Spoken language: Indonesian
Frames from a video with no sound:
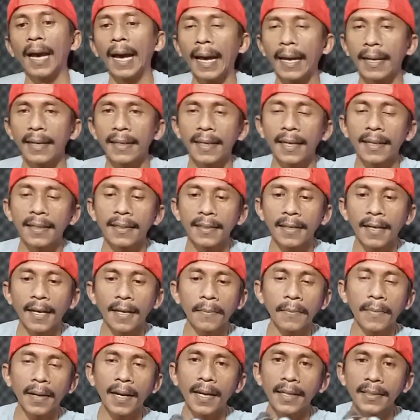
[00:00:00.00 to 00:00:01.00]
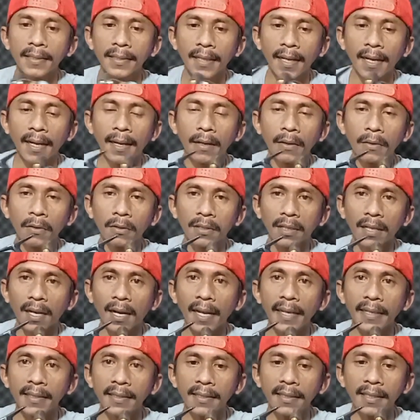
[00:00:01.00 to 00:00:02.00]
harian ikan mas ya,
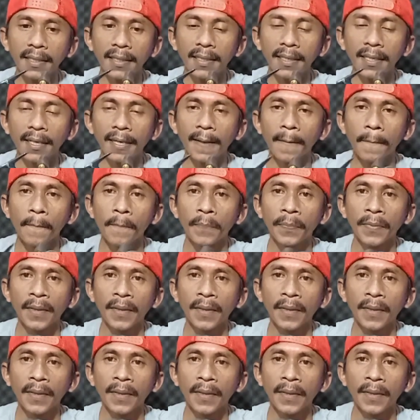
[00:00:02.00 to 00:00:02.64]
ultralight jigging.